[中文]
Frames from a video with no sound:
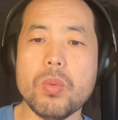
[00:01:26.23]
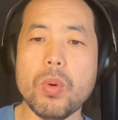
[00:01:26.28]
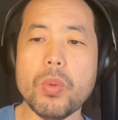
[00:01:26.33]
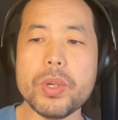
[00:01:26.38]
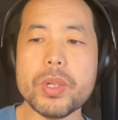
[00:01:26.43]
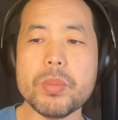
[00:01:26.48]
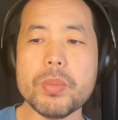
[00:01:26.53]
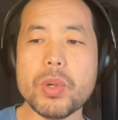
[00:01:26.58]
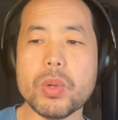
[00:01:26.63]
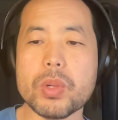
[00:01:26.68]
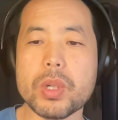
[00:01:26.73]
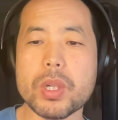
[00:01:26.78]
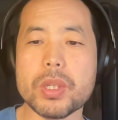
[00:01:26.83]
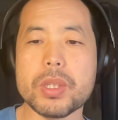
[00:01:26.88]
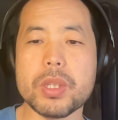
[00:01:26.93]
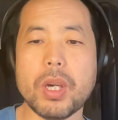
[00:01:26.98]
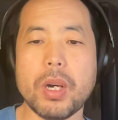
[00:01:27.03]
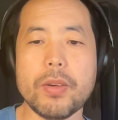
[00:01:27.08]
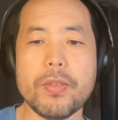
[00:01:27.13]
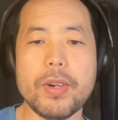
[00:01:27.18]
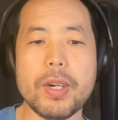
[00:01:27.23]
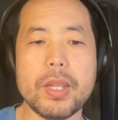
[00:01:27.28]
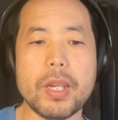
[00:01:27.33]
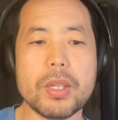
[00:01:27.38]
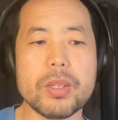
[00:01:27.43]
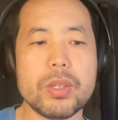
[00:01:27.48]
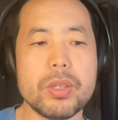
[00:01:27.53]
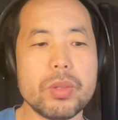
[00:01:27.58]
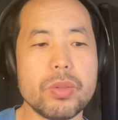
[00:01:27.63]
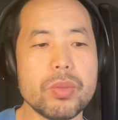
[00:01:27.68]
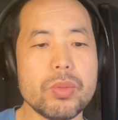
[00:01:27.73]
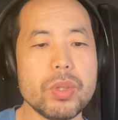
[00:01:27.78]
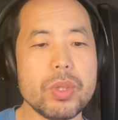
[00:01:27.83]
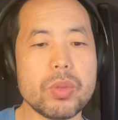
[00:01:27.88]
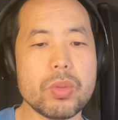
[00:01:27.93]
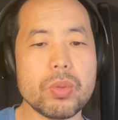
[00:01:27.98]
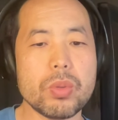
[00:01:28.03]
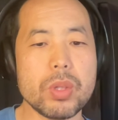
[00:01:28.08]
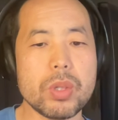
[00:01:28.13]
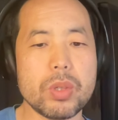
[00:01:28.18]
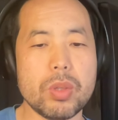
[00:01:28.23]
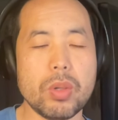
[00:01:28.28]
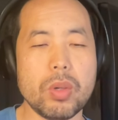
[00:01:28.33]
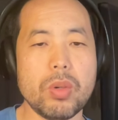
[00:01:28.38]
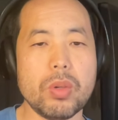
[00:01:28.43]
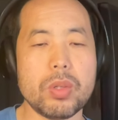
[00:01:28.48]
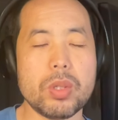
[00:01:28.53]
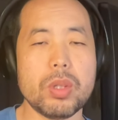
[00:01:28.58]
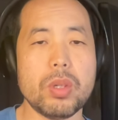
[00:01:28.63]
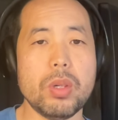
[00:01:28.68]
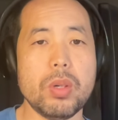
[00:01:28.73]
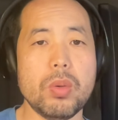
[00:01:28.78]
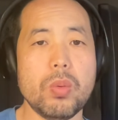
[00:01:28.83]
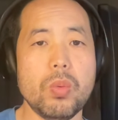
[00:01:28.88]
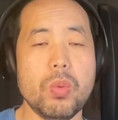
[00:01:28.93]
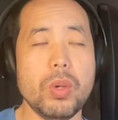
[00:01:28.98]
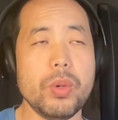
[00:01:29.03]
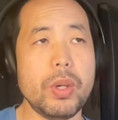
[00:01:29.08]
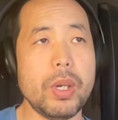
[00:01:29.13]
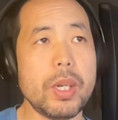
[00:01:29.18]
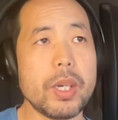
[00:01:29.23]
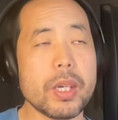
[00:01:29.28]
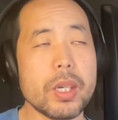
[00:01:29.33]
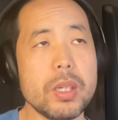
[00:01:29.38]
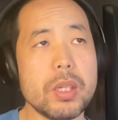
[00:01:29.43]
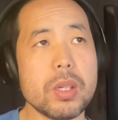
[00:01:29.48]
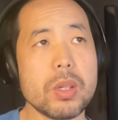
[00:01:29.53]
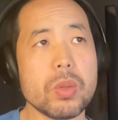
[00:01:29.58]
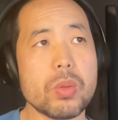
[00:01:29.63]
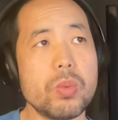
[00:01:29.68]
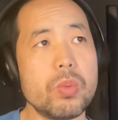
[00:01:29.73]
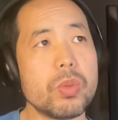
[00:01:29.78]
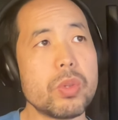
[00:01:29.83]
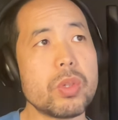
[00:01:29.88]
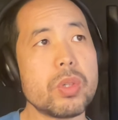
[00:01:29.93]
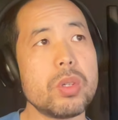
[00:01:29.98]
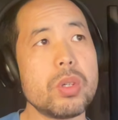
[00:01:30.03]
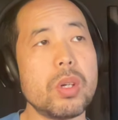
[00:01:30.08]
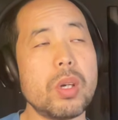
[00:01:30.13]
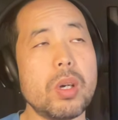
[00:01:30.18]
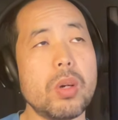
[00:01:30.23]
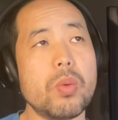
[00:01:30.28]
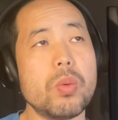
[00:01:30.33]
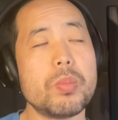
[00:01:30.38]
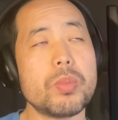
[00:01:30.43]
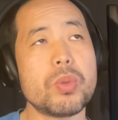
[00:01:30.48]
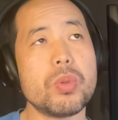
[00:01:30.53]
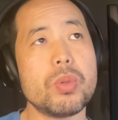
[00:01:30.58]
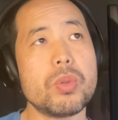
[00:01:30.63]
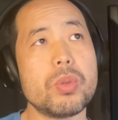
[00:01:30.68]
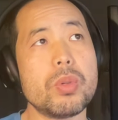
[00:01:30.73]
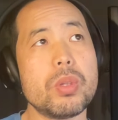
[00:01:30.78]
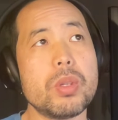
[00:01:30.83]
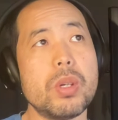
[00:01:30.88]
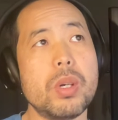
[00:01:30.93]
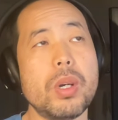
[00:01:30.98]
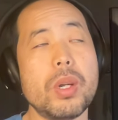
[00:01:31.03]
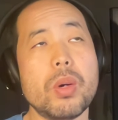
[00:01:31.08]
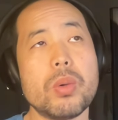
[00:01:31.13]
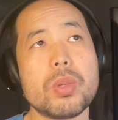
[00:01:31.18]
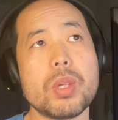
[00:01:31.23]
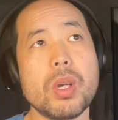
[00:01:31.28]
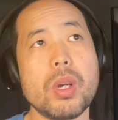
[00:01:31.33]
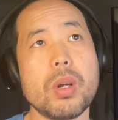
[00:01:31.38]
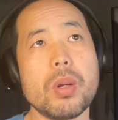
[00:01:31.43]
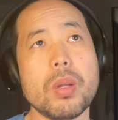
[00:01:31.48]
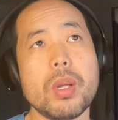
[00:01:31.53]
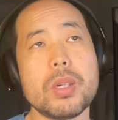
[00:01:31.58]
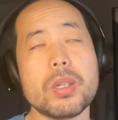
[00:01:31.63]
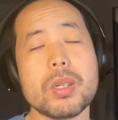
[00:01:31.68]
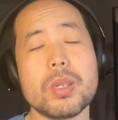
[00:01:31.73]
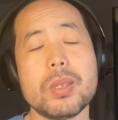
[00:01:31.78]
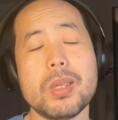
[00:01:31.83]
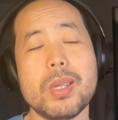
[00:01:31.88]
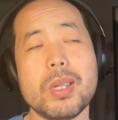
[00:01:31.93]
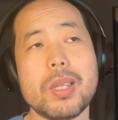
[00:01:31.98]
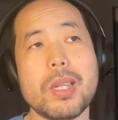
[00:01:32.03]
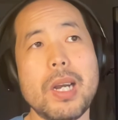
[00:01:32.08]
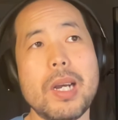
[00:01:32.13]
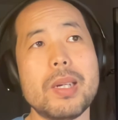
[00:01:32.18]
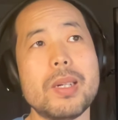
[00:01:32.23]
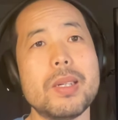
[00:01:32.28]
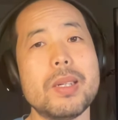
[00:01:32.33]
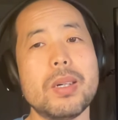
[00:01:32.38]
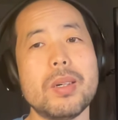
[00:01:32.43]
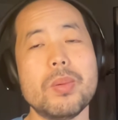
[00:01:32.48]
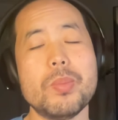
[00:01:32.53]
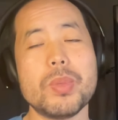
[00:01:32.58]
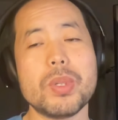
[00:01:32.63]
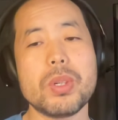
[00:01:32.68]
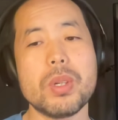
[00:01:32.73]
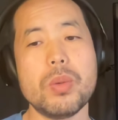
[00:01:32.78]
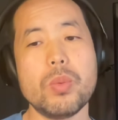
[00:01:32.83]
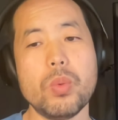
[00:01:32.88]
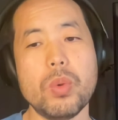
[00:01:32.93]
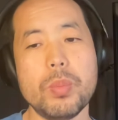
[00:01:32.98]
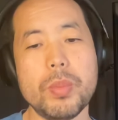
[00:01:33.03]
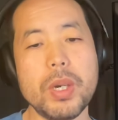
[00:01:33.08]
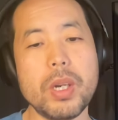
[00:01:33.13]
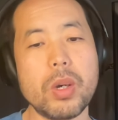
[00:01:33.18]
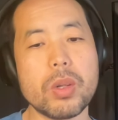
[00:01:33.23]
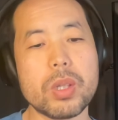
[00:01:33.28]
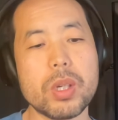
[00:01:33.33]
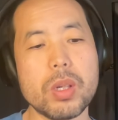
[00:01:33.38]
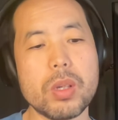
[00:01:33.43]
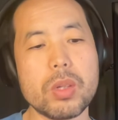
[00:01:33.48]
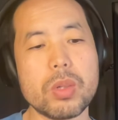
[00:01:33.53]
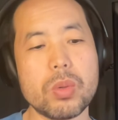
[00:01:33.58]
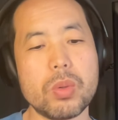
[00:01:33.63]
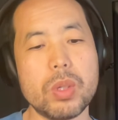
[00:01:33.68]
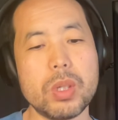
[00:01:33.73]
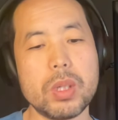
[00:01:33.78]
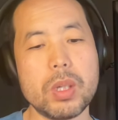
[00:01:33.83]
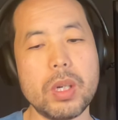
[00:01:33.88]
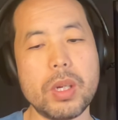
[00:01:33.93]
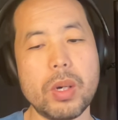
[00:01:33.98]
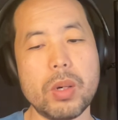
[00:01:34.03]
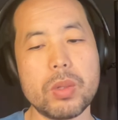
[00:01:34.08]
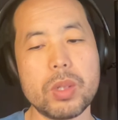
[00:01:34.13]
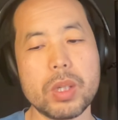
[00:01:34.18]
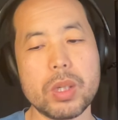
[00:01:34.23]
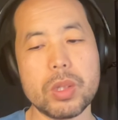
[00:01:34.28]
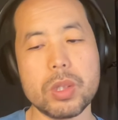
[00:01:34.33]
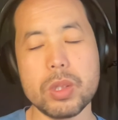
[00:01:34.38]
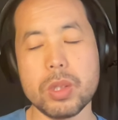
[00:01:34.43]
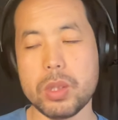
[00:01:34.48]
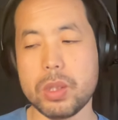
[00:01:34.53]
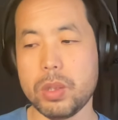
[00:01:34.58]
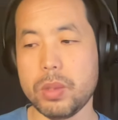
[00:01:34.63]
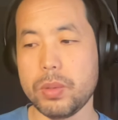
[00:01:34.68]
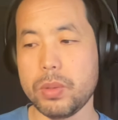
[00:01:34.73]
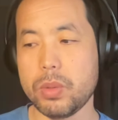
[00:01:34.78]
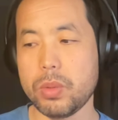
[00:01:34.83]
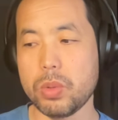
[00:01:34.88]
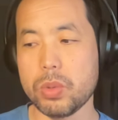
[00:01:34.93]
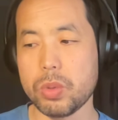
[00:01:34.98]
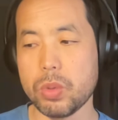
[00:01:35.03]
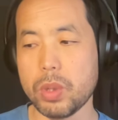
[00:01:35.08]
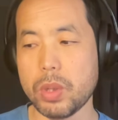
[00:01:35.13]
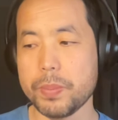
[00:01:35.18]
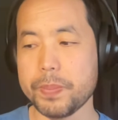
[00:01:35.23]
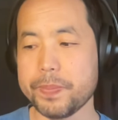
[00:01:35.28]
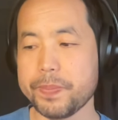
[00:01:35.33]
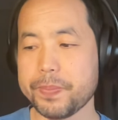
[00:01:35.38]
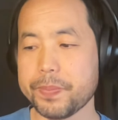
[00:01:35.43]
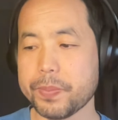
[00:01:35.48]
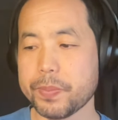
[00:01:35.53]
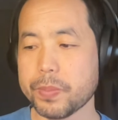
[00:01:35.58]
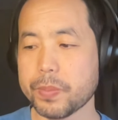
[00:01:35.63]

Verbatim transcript: 我为什么有这个想法呢？其实最初的时候是我原来跟一个同事啊，我们出去经常聊天他是个加拿大人啊。我们我们聊天的时候我一次聊这个事情，就是说，